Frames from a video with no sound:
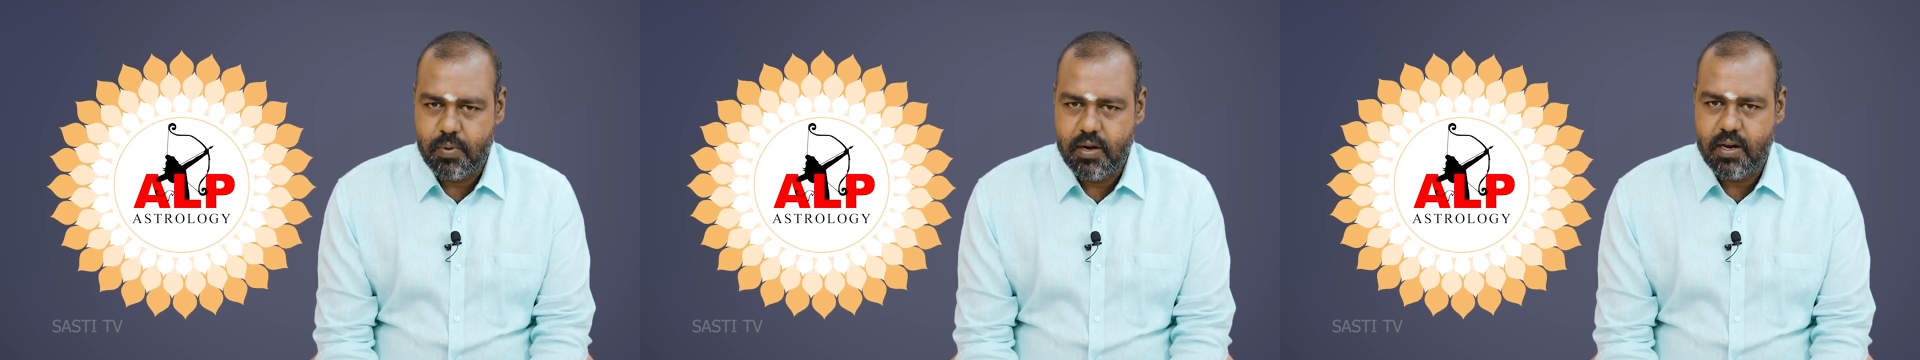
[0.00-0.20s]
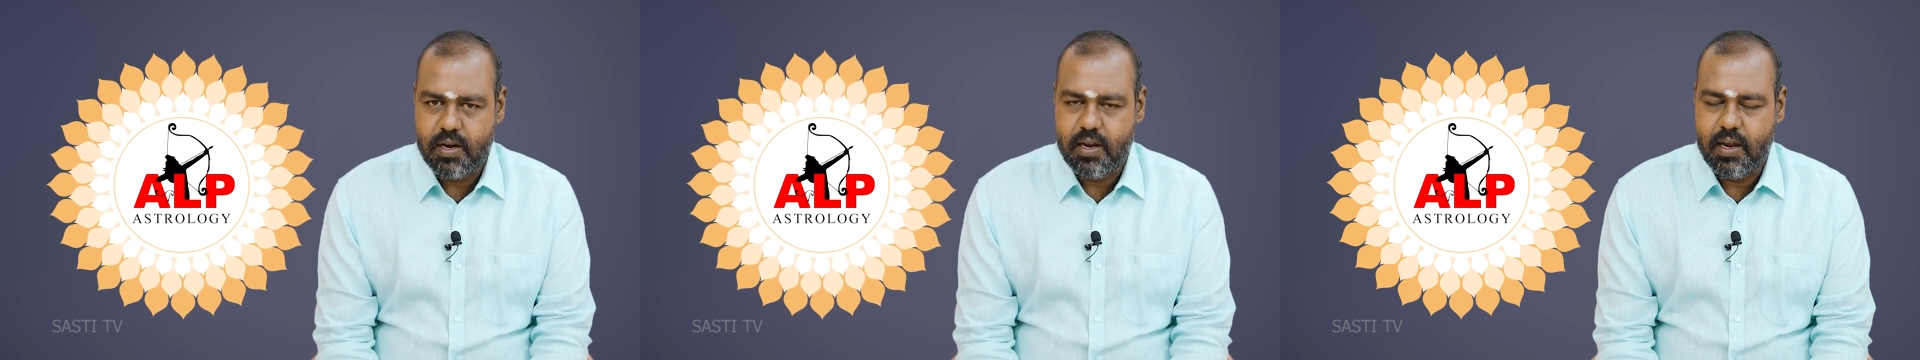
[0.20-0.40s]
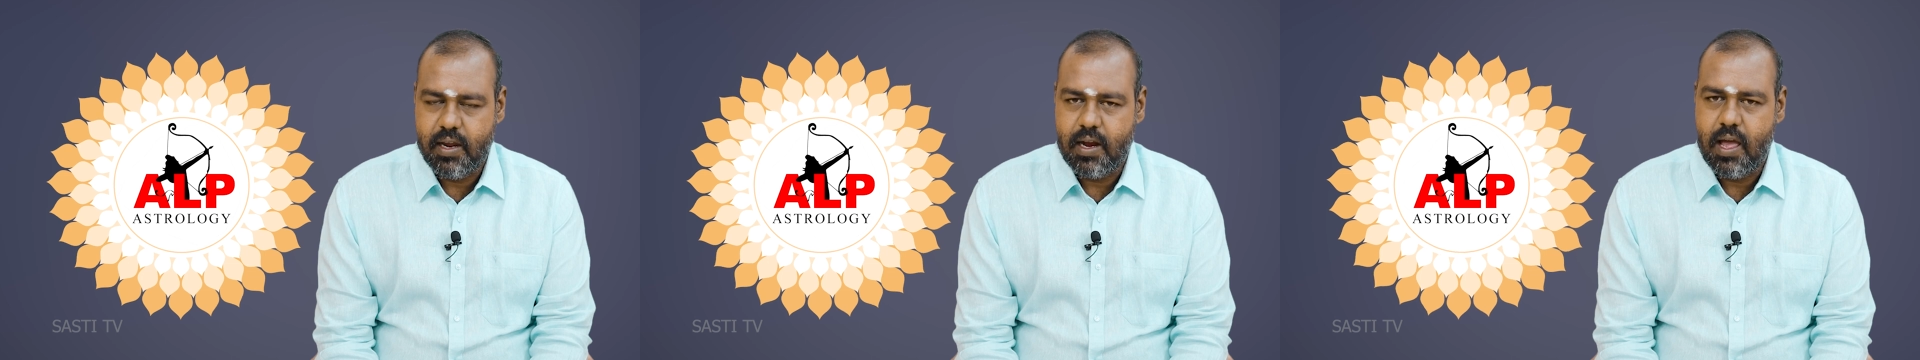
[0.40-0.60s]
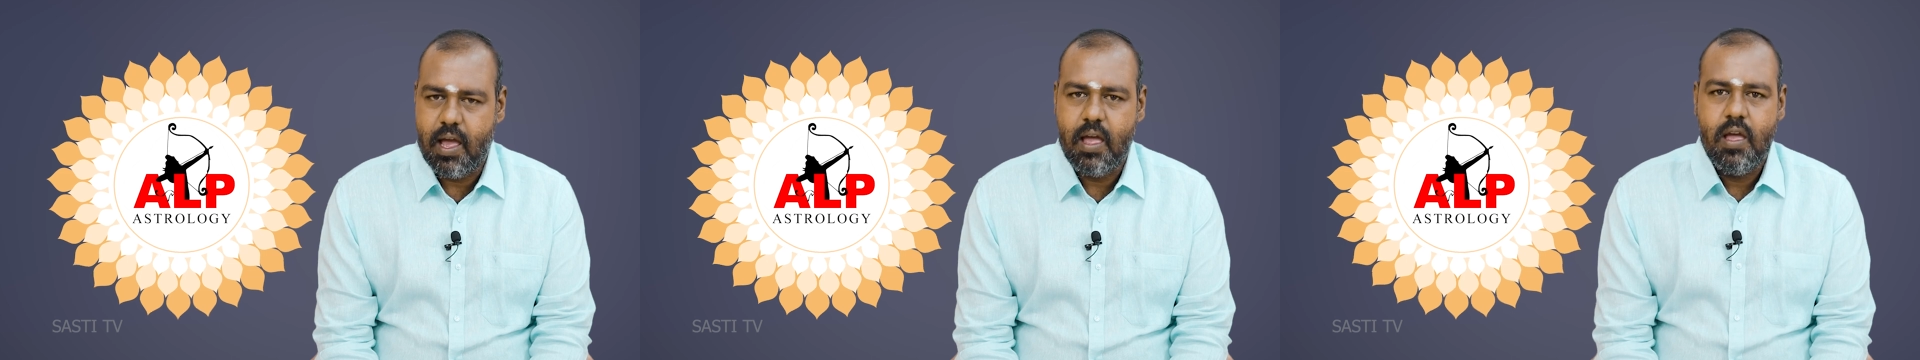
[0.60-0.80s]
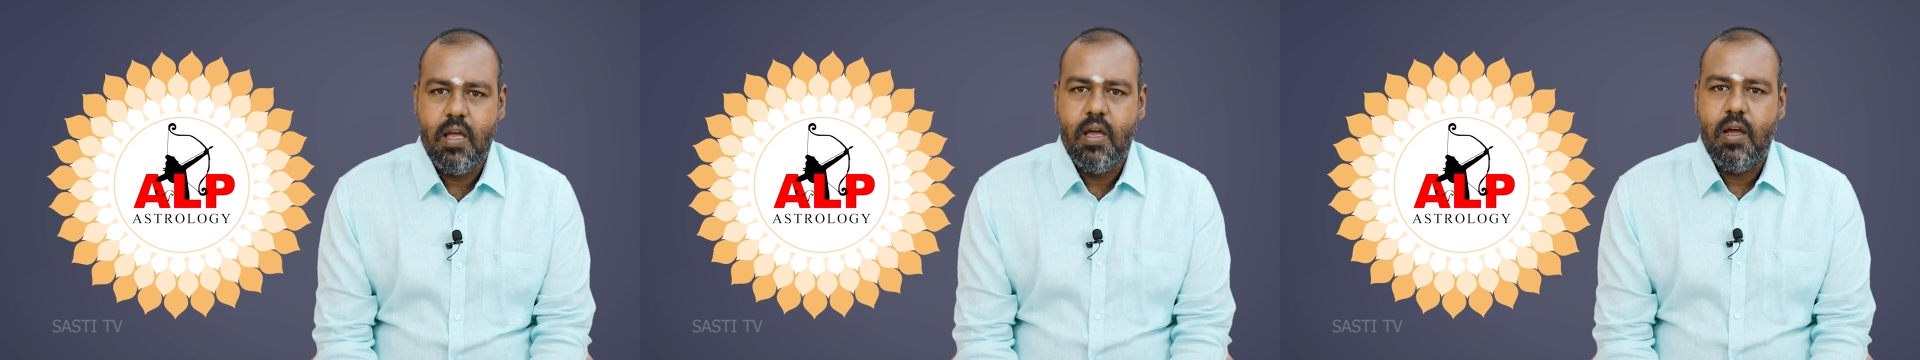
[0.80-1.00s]
பண்ணிக்கிட்டு இருக்கீங்களா
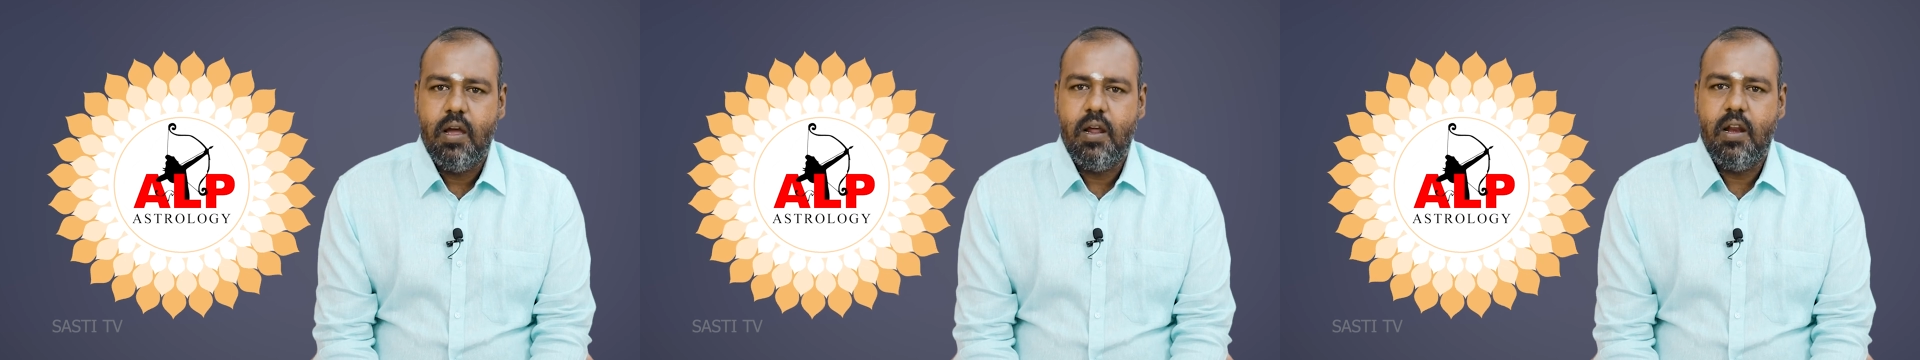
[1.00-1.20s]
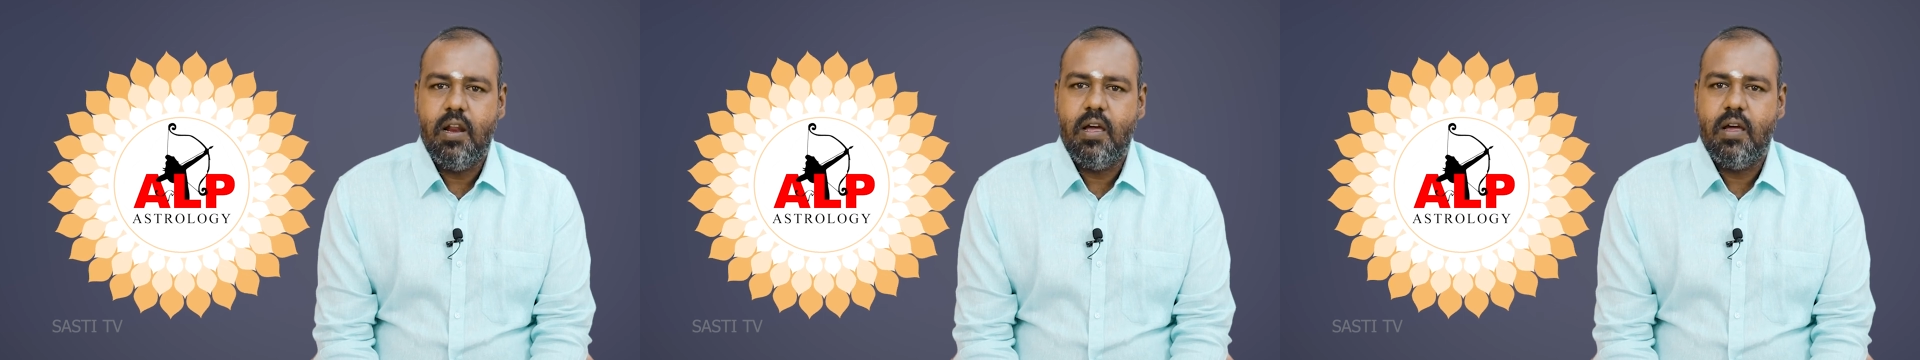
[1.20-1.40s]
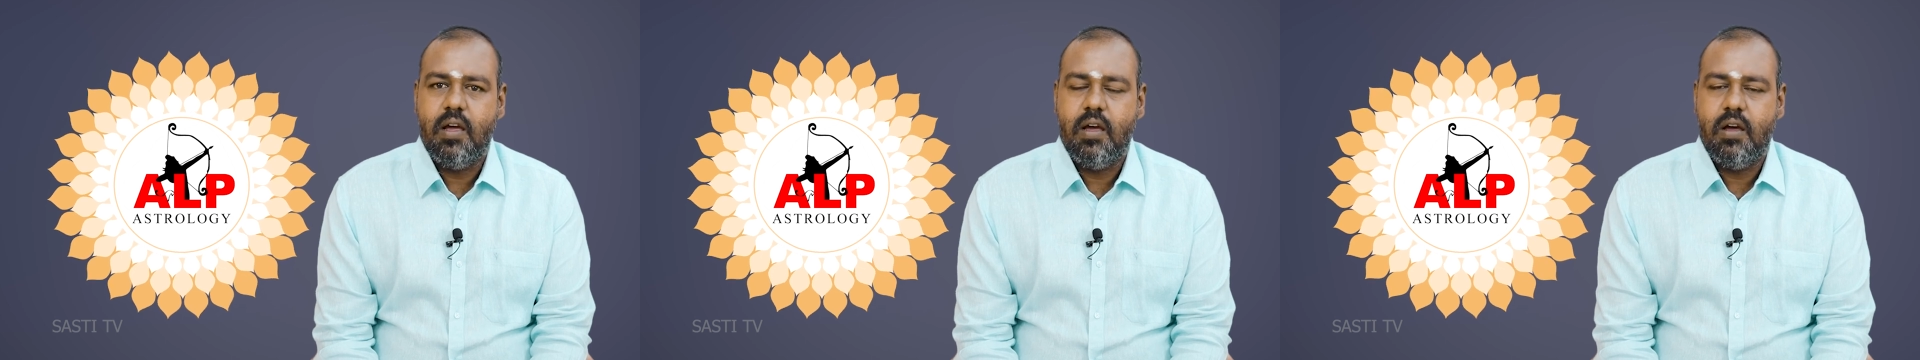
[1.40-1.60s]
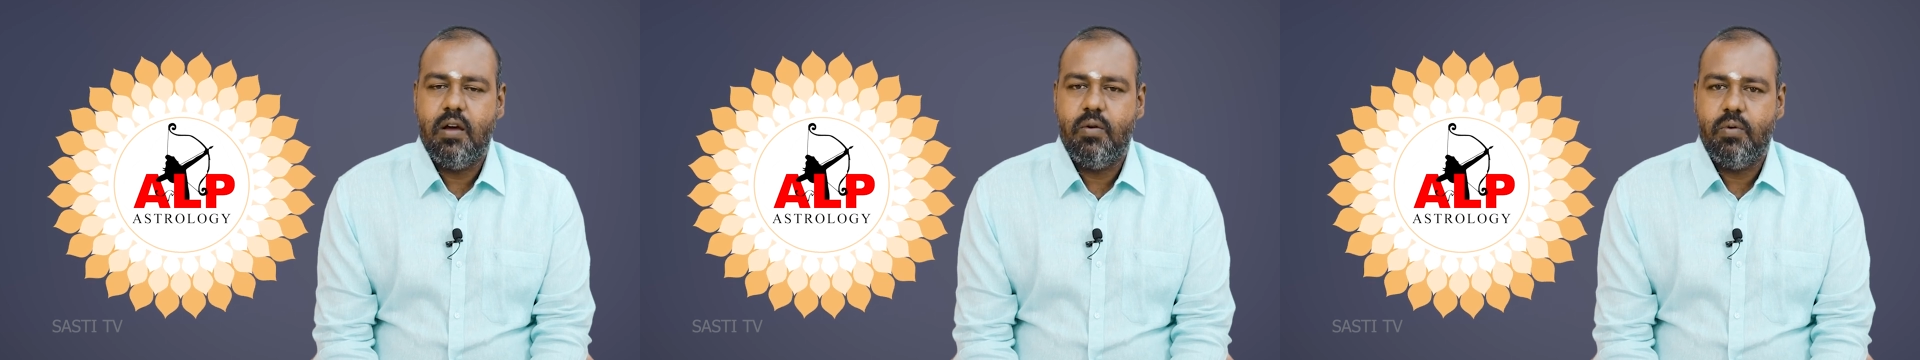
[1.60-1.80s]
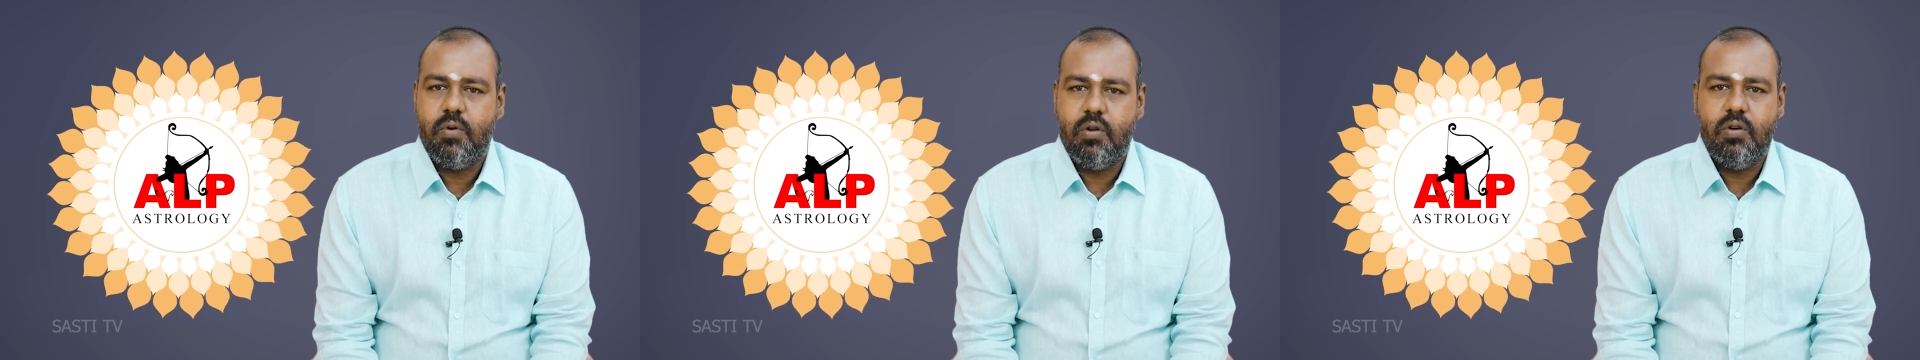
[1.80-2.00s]
இல்லை
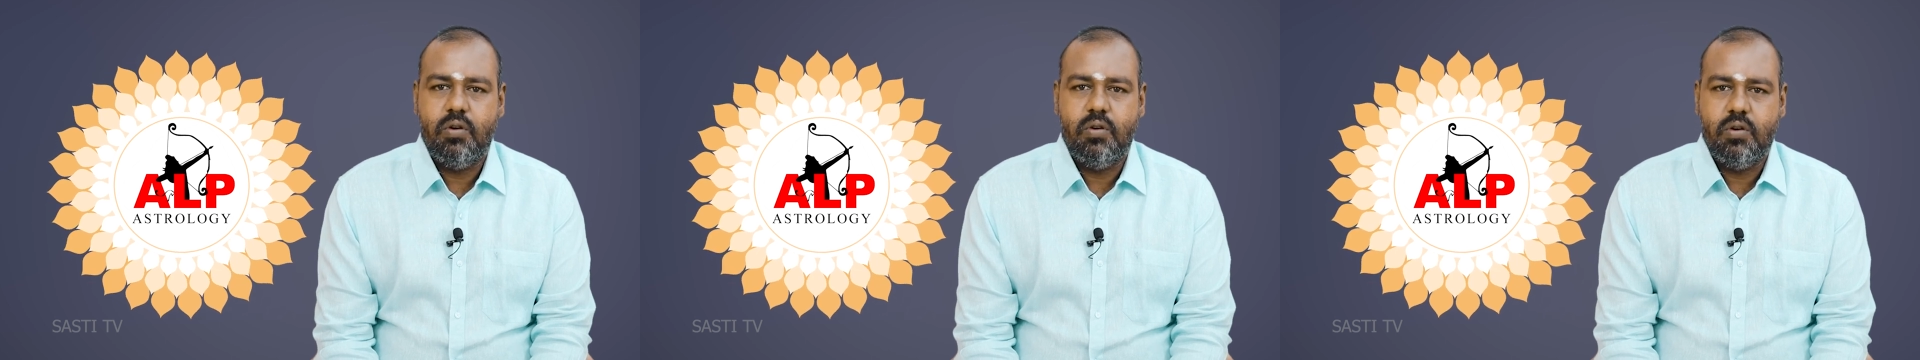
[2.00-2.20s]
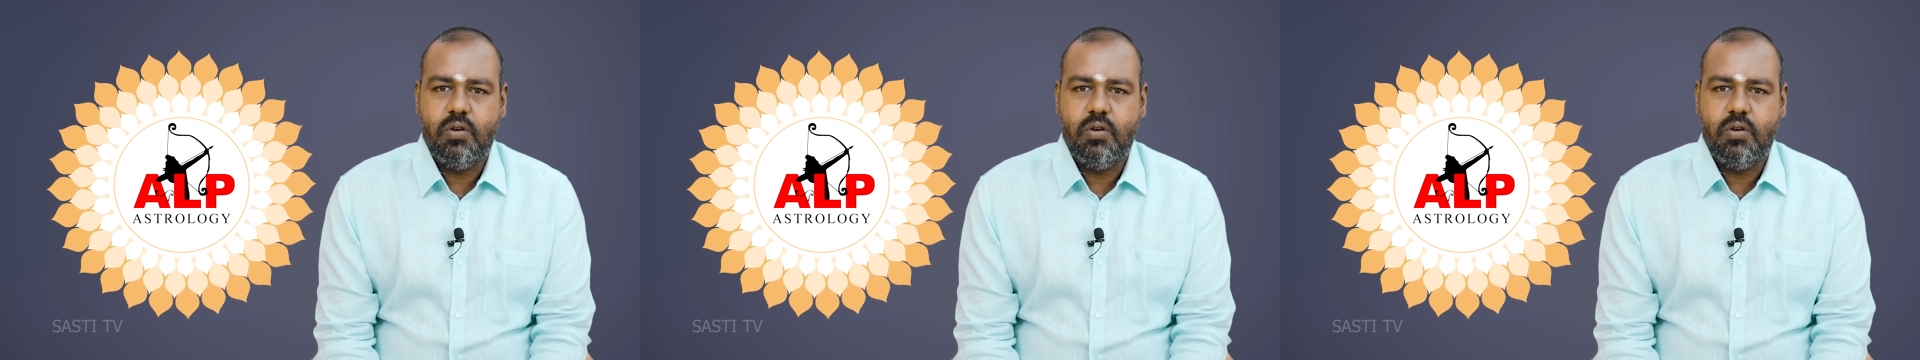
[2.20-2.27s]
ஒரு